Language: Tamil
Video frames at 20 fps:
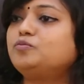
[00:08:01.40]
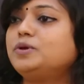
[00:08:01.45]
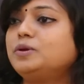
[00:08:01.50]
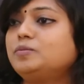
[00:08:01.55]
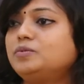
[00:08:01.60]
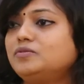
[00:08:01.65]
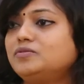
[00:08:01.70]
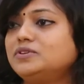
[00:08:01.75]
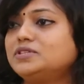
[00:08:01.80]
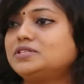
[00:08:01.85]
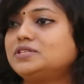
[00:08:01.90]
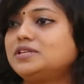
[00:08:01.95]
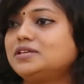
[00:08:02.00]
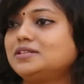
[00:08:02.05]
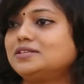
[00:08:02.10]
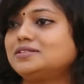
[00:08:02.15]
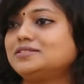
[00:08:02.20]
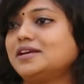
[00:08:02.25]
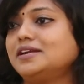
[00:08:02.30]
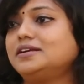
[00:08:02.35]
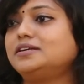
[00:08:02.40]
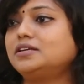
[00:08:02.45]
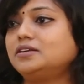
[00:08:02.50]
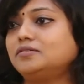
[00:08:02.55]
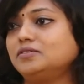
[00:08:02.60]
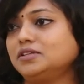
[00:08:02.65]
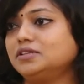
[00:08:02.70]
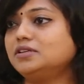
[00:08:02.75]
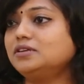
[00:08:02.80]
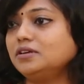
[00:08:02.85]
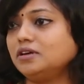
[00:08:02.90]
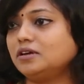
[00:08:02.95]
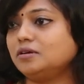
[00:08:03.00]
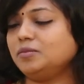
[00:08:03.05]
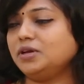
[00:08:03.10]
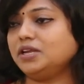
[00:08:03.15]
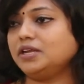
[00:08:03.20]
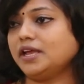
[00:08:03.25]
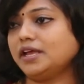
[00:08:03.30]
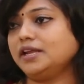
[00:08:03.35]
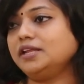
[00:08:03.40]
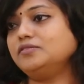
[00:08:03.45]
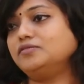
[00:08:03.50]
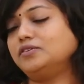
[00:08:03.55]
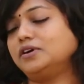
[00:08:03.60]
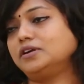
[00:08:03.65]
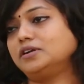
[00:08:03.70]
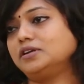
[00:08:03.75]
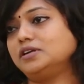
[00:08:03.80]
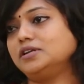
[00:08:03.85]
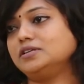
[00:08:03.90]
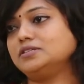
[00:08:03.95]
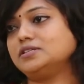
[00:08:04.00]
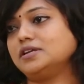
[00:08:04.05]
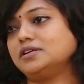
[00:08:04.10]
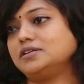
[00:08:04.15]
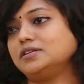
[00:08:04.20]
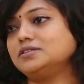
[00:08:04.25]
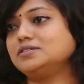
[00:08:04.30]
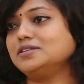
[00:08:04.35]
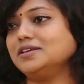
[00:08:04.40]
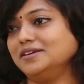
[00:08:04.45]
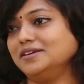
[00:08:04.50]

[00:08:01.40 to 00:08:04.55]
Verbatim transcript: ஆஃப் பீப்புள் விசிட்டிங் த சென்டர் வந்து மீன் எனி ஃபர்டிலிட்டி சென்டர் இஸ்